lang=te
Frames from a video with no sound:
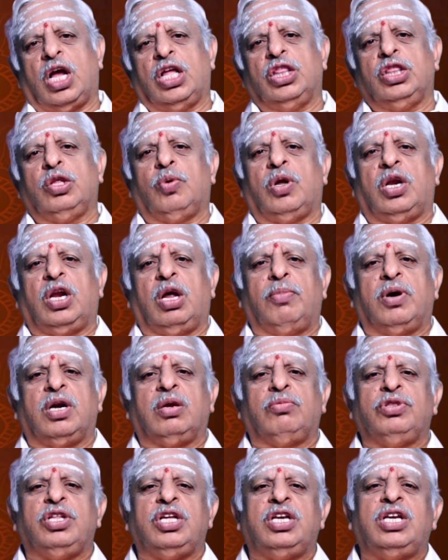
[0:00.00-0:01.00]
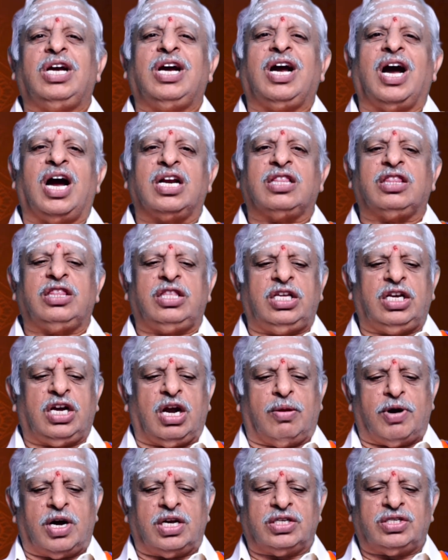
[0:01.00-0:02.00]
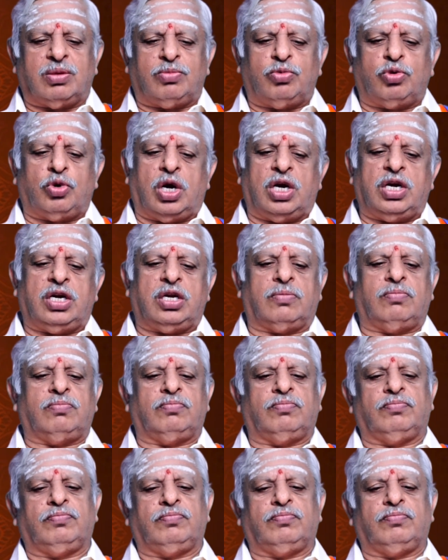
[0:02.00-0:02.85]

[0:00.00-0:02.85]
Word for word: అందువల్ల మనం దీన్ని కార్తీక మాసము అంటాం